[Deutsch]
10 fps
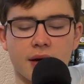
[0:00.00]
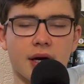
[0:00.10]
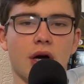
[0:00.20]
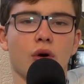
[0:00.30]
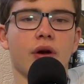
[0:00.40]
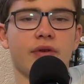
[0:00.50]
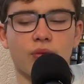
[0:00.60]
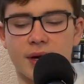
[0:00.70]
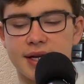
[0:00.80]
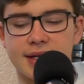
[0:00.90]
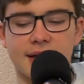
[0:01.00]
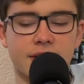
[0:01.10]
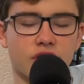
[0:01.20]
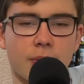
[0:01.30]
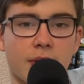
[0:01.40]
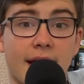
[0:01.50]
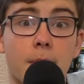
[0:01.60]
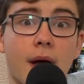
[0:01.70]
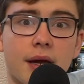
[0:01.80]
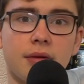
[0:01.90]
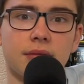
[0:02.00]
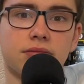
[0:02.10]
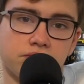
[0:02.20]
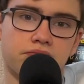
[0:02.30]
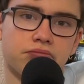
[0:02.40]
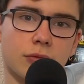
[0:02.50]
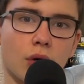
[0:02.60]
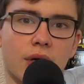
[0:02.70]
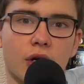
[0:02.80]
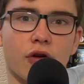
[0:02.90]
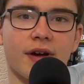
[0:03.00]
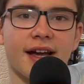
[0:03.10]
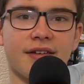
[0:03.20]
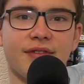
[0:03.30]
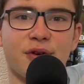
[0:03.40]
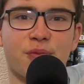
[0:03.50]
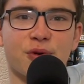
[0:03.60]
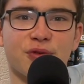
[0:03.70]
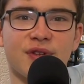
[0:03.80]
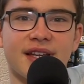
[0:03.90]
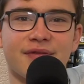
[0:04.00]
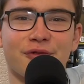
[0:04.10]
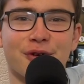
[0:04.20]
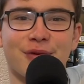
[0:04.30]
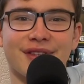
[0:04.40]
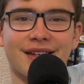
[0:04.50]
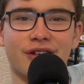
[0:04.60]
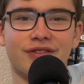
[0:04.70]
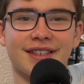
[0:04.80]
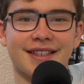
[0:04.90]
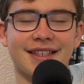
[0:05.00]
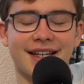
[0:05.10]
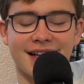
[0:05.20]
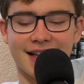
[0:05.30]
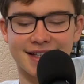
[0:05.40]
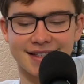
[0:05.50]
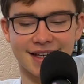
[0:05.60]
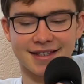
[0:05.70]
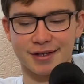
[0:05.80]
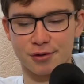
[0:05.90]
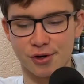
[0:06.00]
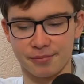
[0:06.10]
Oder wenn du mal eine Idee hast, schreib mich gerne mal an. Und dann können wir gerne ein Video produzieren. Freue ich mich sehr drauf. Sehr, sehr cool.